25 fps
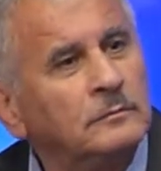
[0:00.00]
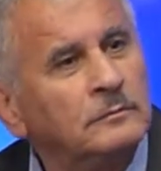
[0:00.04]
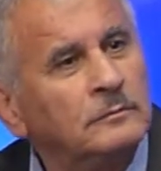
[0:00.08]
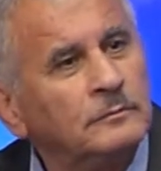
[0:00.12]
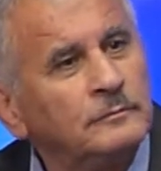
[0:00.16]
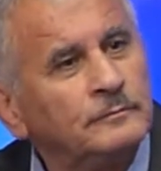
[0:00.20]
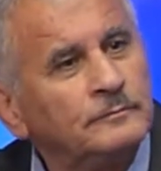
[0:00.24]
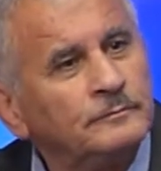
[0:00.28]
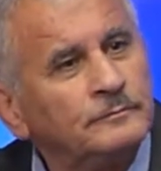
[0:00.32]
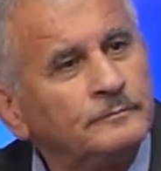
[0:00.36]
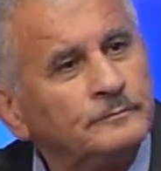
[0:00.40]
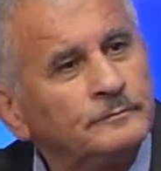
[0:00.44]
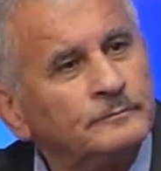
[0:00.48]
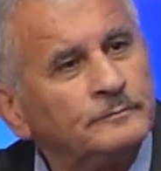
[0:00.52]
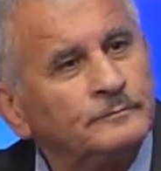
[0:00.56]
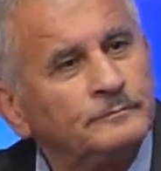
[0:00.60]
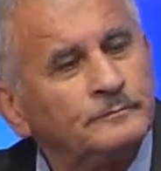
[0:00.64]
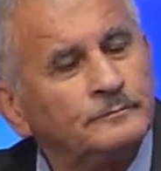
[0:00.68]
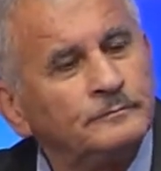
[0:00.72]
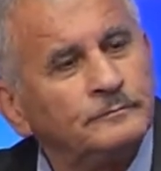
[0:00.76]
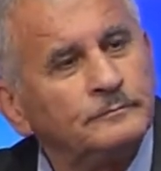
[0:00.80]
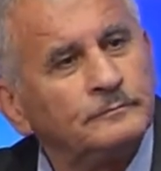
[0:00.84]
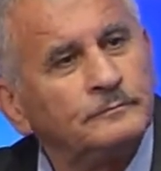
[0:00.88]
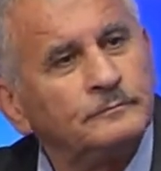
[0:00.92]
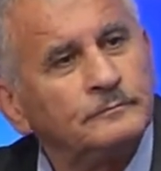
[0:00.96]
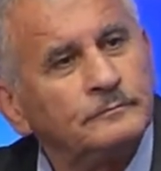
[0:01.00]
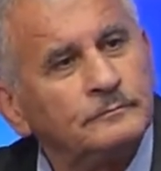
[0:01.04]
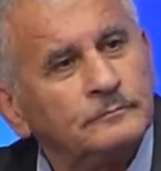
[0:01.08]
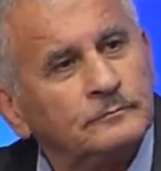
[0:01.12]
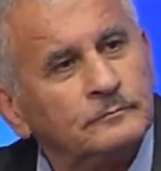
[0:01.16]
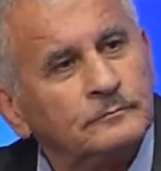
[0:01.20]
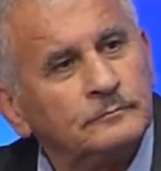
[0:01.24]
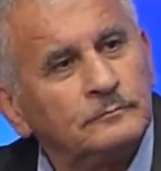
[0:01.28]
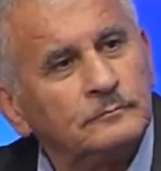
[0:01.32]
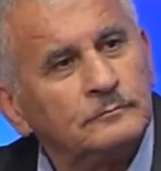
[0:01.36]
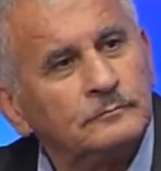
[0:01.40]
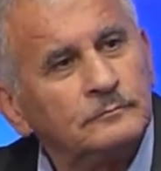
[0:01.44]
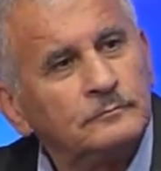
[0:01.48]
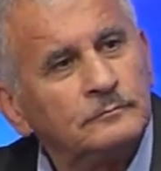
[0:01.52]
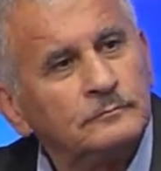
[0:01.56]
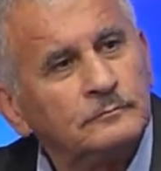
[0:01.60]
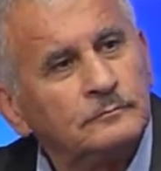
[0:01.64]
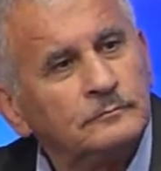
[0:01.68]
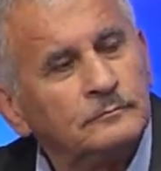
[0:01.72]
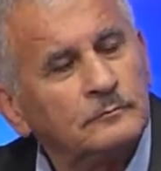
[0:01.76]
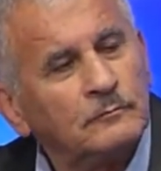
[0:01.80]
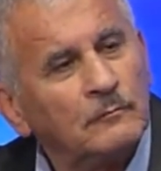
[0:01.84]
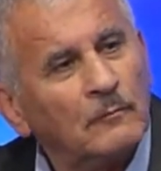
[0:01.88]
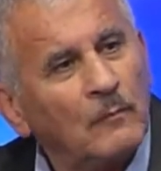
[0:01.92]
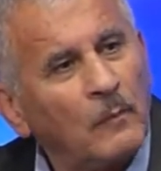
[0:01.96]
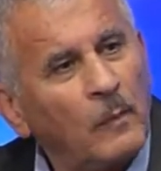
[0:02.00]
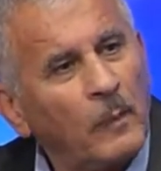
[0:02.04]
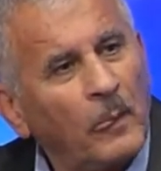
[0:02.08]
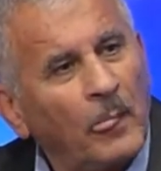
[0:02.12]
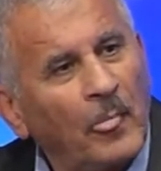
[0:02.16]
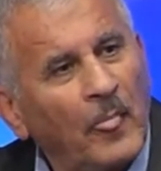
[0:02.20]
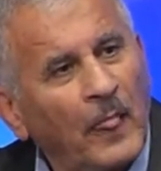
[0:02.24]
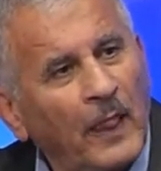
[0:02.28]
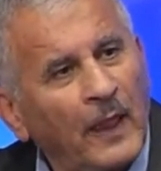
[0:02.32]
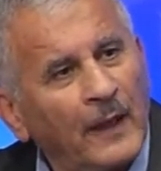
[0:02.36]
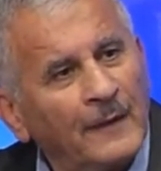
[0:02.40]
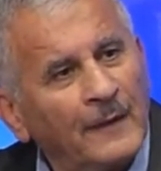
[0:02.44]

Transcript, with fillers: طيب في ظل الصمت الدولي المريب لما يحدث